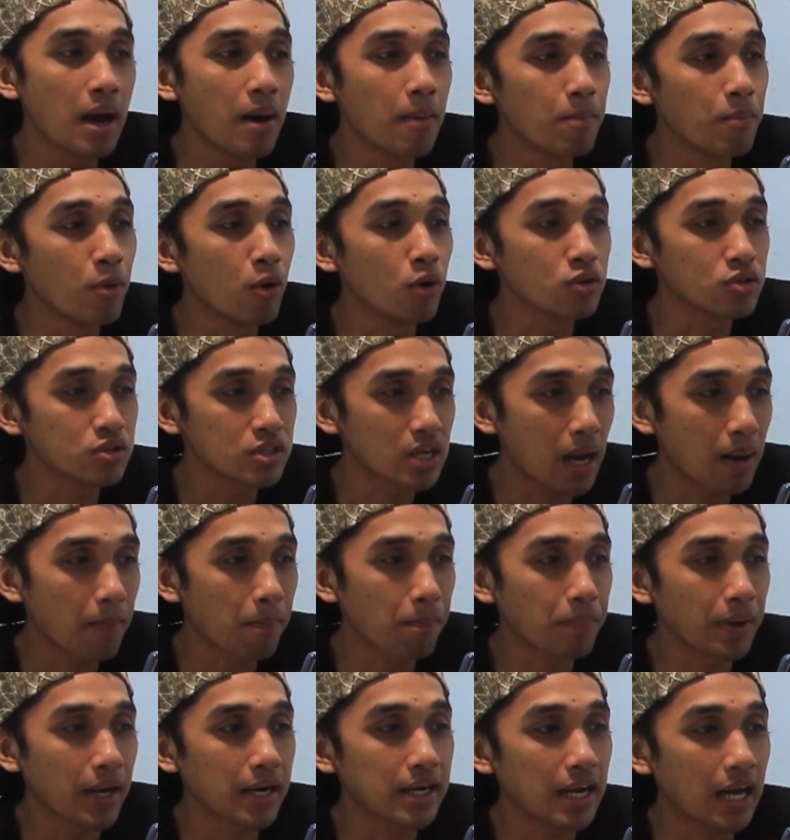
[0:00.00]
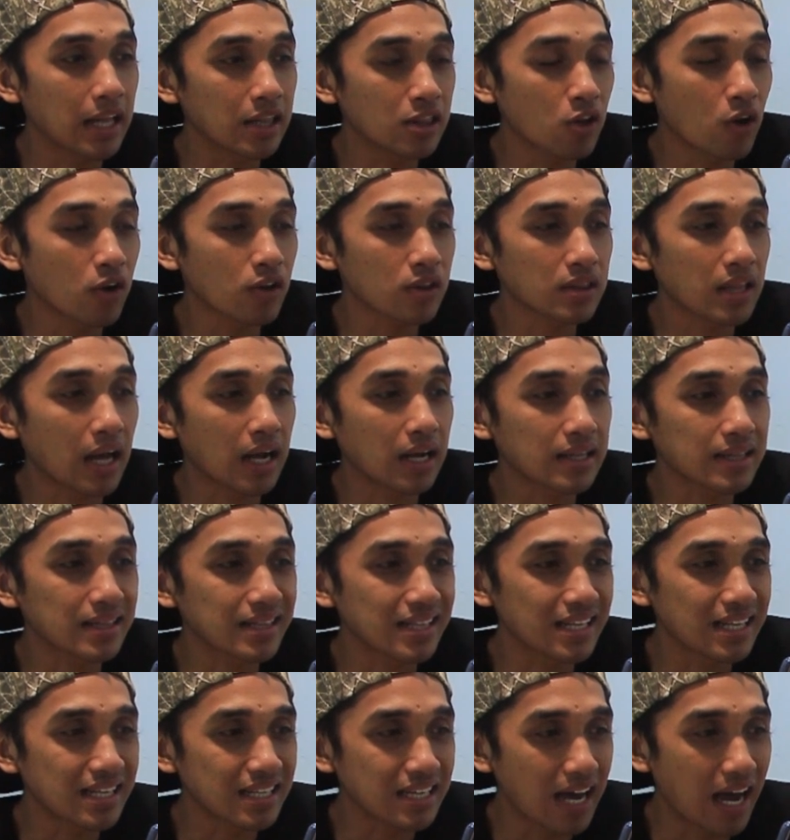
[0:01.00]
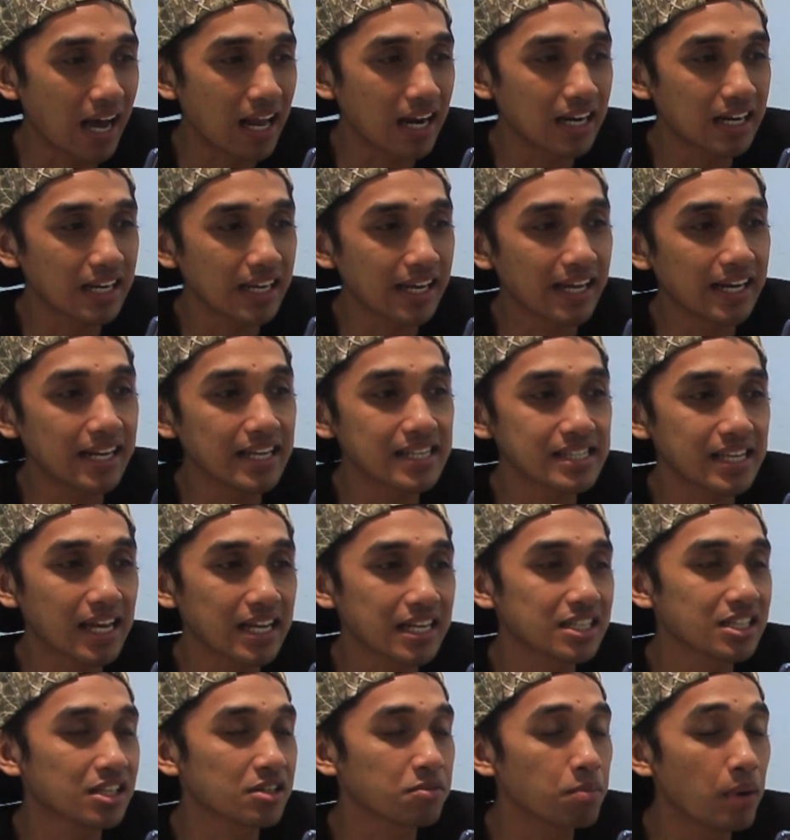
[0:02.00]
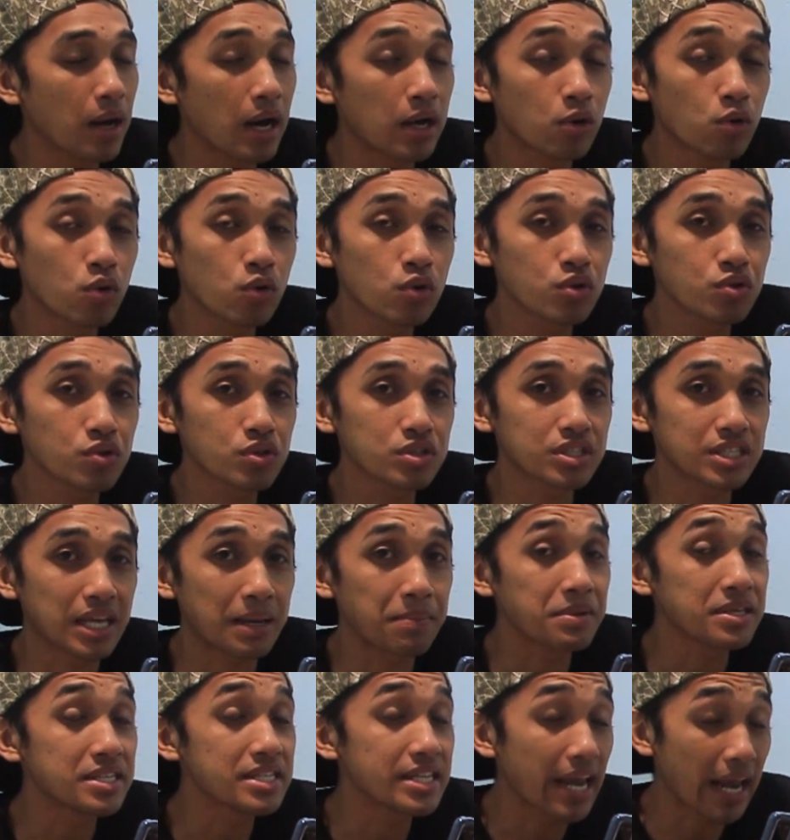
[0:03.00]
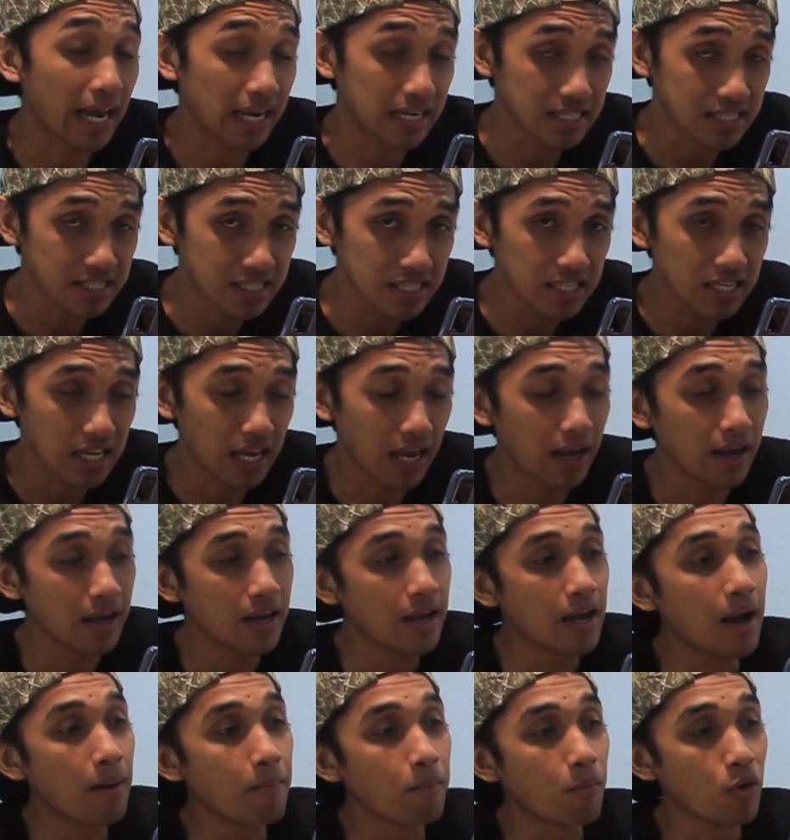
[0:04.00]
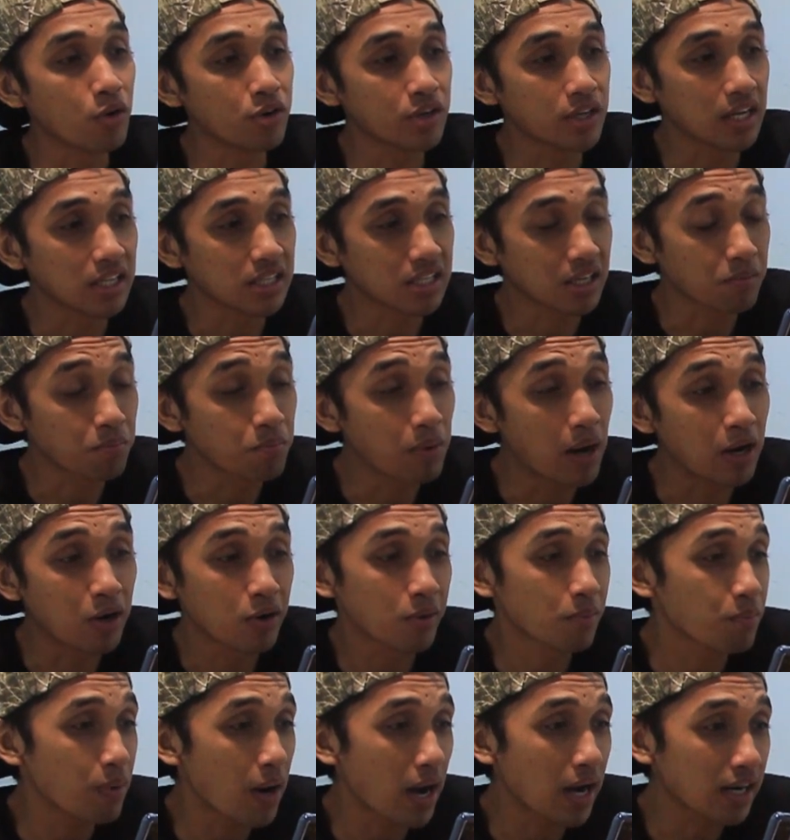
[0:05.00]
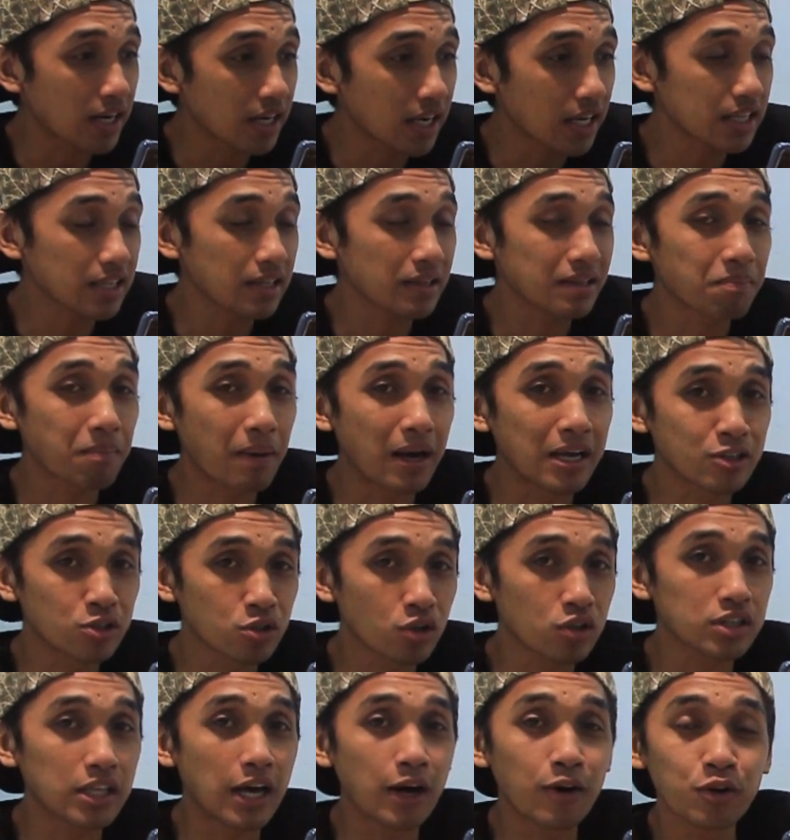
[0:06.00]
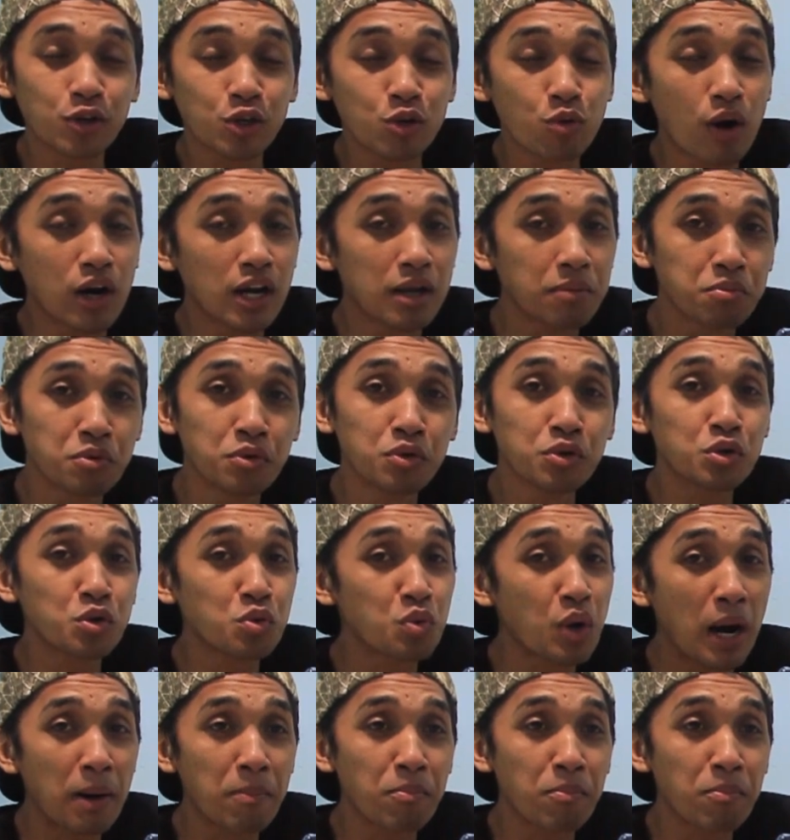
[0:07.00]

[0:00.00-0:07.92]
Bocah Predator Taktikal ini seri terbaru semi CNC ya model terbaru banget masuk tahun 2022